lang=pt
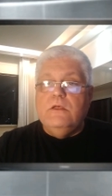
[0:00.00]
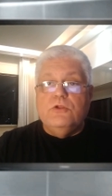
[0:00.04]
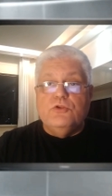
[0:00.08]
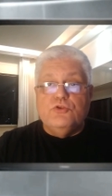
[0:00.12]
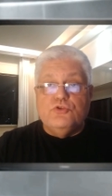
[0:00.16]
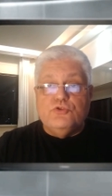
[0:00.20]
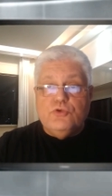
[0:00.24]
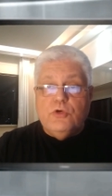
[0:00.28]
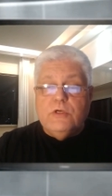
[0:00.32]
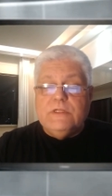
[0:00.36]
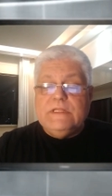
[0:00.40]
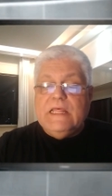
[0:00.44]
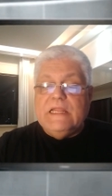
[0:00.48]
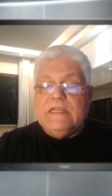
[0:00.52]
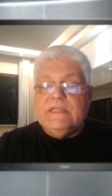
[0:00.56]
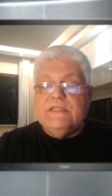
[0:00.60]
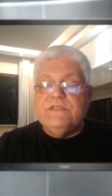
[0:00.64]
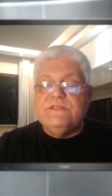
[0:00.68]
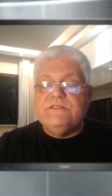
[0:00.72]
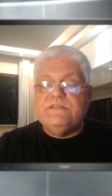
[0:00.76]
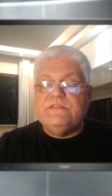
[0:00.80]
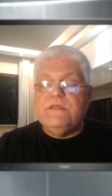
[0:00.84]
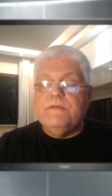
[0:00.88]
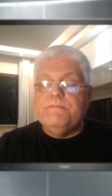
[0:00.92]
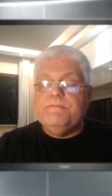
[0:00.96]

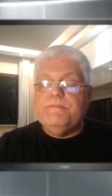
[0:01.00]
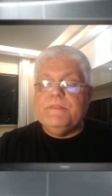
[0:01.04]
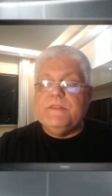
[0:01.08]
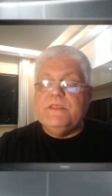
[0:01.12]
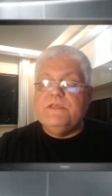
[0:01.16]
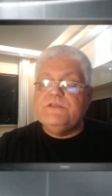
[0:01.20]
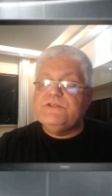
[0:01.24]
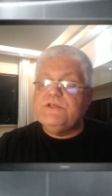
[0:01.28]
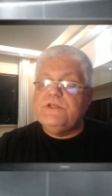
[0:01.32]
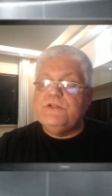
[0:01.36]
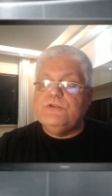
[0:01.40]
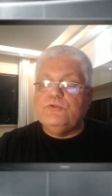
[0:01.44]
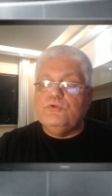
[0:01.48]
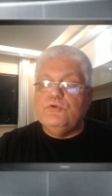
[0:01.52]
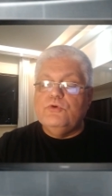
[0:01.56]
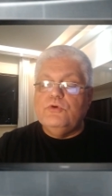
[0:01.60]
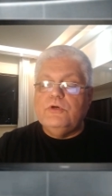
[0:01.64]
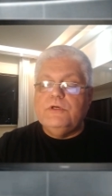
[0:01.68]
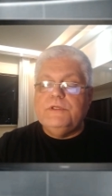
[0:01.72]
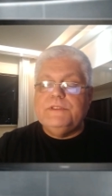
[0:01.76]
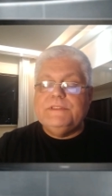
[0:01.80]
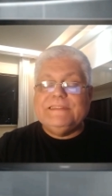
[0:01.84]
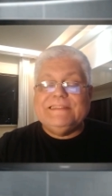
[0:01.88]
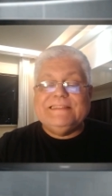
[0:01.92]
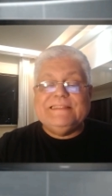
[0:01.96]
jornalista,
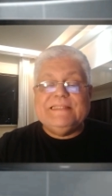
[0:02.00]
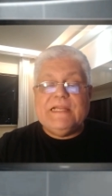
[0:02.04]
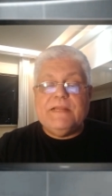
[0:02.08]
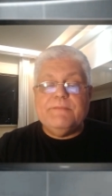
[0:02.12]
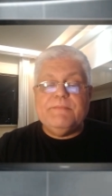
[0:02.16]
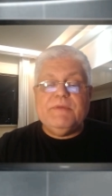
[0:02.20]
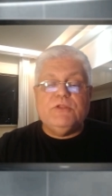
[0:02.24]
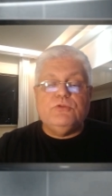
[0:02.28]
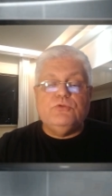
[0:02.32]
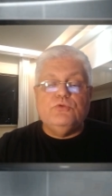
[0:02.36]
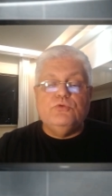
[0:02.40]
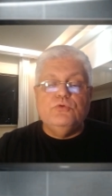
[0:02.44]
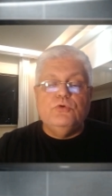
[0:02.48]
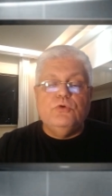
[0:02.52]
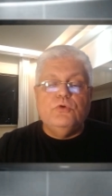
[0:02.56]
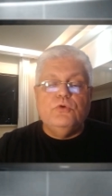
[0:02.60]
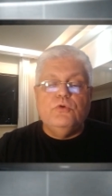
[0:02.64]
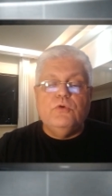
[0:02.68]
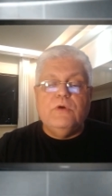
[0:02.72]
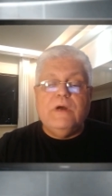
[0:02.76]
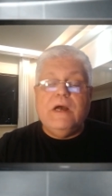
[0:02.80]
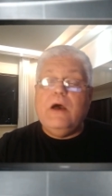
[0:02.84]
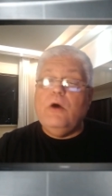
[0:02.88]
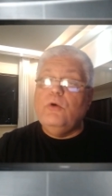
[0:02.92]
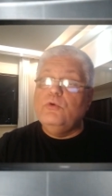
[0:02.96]
escritor,
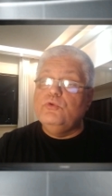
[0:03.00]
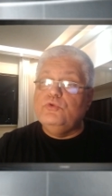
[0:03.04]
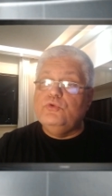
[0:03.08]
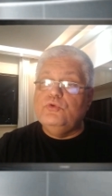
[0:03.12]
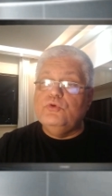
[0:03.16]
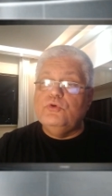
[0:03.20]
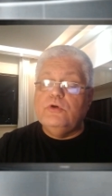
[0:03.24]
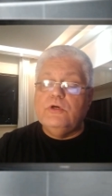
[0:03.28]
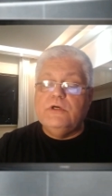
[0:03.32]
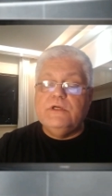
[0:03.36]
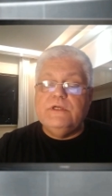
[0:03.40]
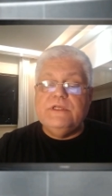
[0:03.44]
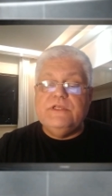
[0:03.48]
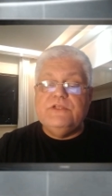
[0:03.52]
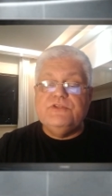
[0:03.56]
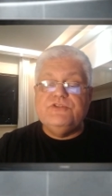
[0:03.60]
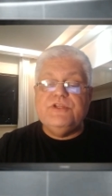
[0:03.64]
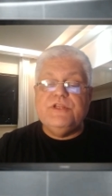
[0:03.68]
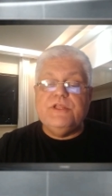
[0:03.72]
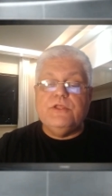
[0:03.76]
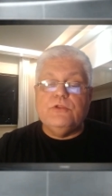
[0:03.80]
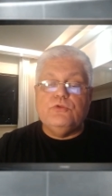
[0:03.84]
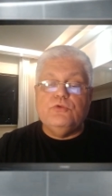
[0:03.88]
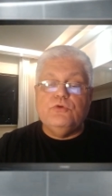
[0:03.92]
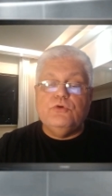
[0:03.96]
dramaturgo, autor e
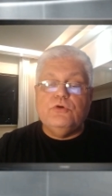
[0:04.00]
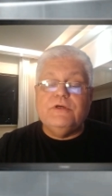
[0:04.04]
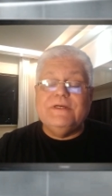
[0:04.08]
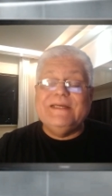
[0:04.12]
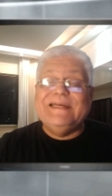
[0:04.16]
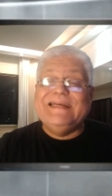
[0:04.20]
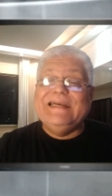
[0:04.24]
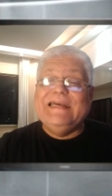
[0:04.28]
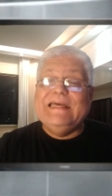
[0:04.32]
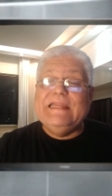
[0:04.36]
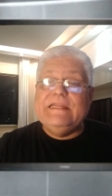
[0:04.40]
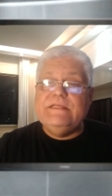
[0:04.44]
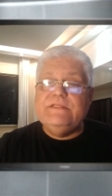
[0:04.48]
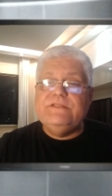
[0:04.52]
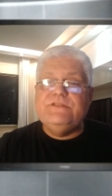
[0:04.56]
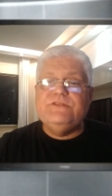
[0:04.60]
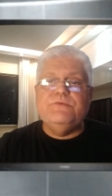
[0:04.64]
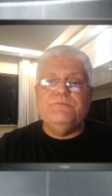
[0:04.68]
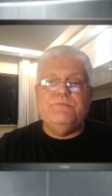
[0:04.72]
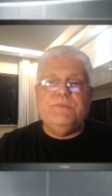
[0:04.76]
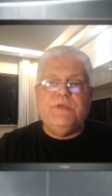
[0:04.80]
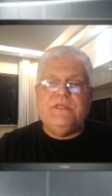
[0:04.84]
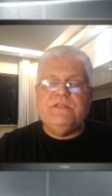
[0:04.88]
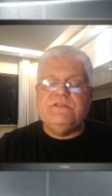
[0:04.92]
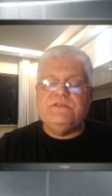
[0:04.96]
diretor
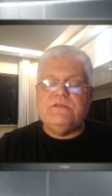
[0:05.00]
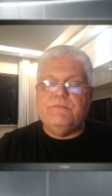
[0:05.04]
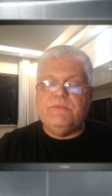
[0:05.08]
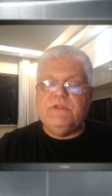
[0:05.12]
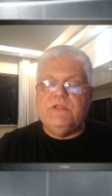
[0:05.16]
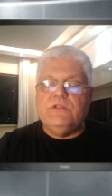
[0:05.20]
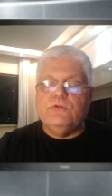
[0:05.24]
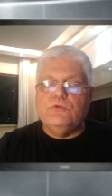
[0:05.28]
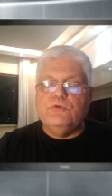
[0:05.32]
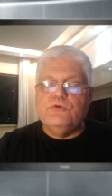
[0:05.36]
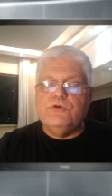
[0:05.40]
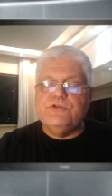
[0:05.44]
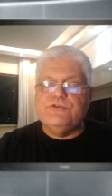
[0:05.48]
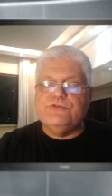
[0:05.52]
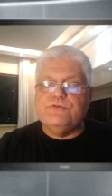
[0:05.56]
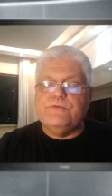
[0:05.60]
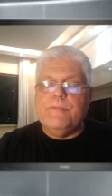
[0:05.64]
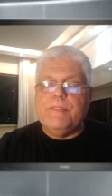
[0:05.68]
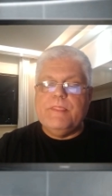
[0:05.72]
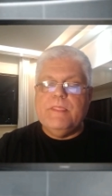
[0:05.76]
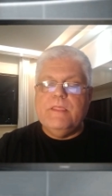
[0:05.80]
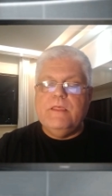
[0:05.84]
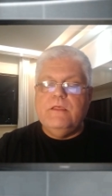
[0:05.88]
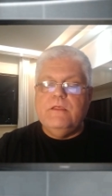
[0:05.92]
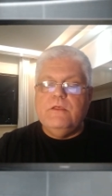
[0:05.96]
grandemente
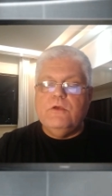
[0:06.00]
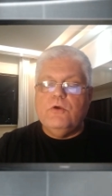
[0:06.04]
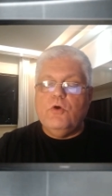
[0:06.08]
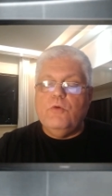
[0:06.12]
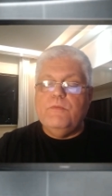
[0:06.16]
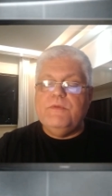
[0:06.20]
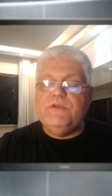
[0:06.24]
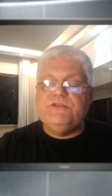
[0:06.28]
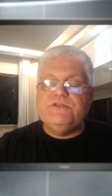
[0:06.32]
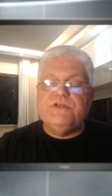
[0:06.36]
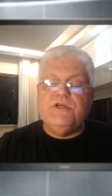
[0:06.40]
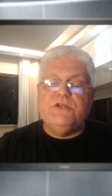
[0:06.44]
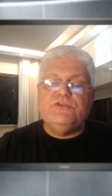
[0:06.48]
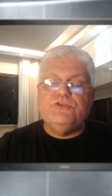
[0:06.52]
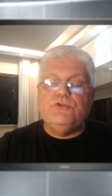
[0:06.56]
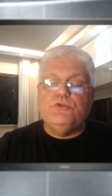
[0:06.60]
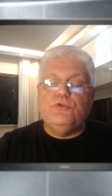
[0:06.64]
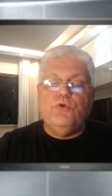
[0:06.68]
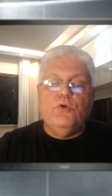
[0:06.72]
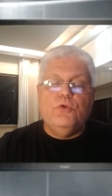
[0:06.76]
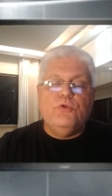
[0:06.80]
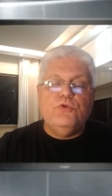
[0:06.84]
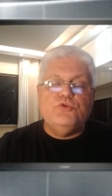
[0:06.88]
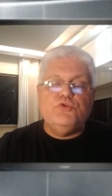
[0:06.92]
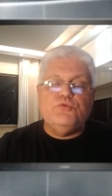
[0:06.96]
habilidoso, comediante
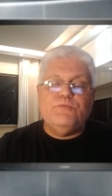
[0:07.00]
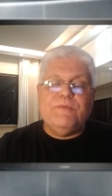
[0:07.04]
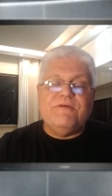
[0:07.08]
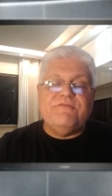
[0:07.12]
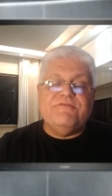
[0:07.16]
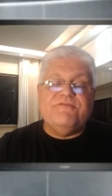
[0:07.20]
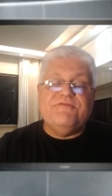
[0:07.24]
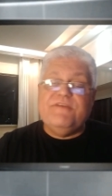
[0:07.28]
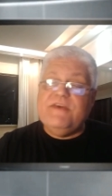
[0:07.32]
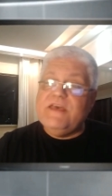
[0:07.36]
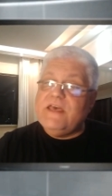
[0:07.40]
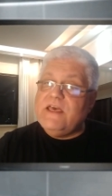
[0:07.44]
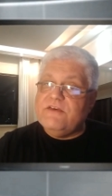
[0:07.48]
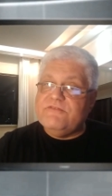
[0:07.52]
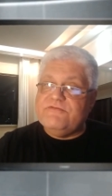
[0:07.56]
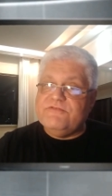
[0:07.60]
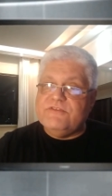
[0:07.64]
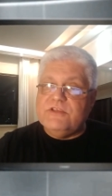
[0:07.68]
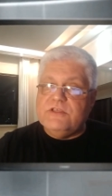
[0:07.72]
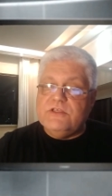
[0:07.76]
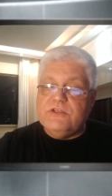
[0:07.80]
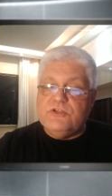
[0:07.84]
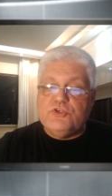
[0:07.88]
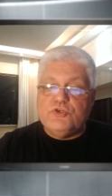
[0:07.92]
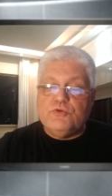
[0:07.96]
dono de uma
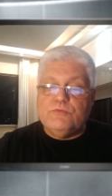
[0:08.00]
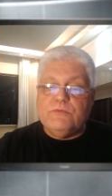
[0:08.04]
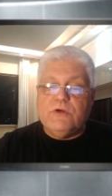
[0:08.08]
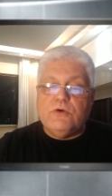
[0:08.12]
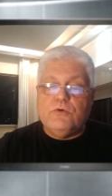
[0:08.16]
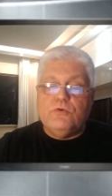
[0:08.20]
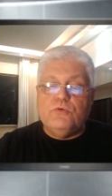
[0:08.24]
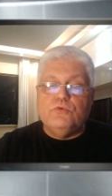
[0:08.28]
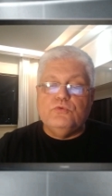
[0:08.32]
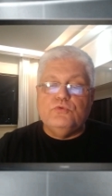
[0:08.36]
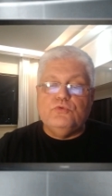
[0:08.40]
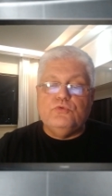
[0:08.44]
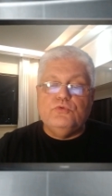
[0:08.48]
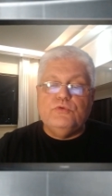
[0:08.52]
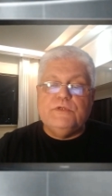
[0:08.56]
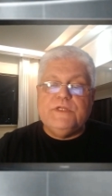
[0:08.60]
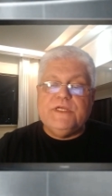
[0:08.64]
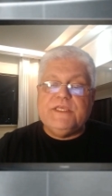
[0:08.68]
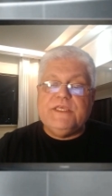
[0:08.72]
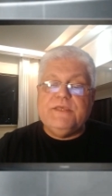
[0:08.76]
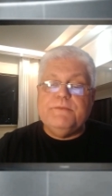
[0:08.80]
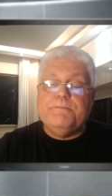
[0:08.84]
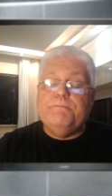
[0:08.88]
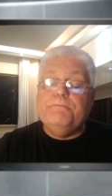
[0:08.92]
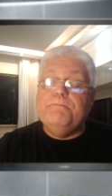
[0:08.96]
verve e de uma cultura
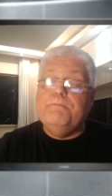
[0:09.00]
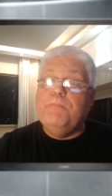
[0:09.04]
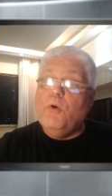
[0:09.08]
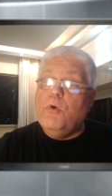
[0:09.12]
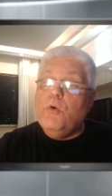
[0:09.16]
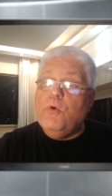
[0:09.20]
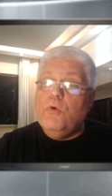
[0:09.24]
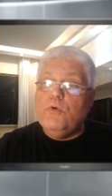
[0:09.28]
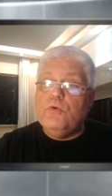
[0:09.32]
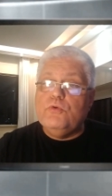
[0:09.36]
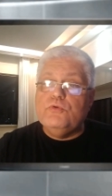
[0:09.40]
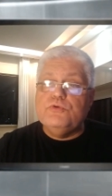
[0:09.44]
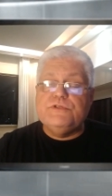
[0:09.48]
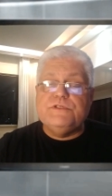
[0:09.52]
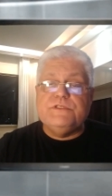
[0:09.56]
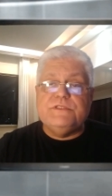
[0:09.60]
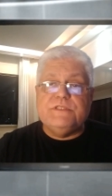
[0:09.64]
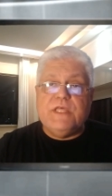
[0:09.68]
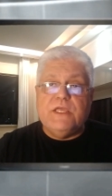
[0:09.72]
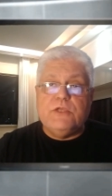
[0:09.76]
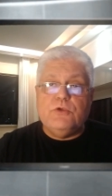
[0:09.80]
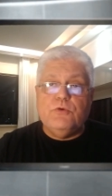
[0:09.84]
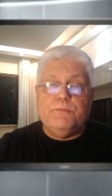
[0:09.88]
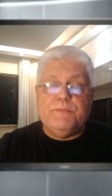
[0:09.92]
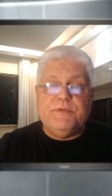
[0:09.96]
que poucos
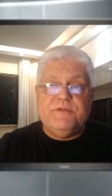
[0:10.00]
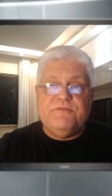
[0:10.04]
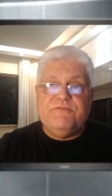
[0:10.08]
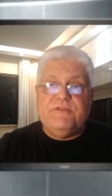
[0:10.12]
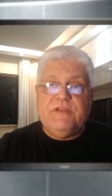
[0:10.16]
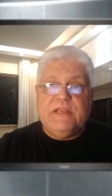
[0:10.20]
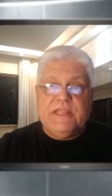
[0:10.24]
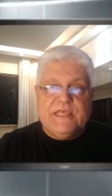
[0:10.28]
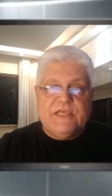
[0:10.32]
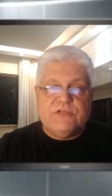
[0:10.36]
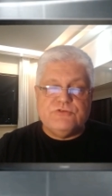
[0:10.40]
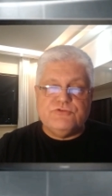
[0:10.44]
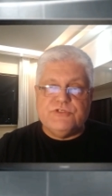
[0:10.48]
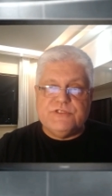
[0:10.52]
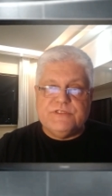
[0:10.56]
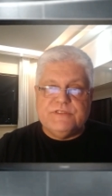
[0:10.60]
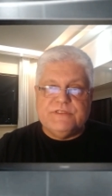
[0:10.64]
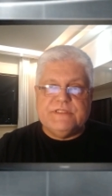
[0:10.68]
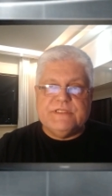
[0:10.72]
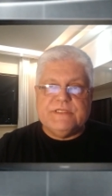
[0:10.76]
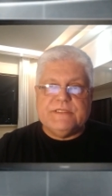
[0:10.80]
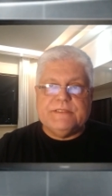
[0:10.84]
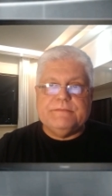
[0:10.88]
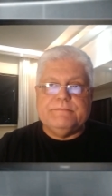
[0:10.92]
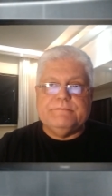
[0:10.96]
têm o privilégio de
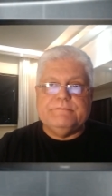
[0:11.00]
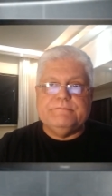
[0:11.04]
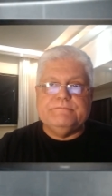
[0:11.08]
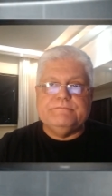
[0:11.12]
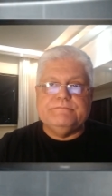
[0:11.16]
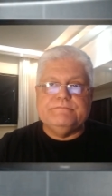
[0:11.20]
ter.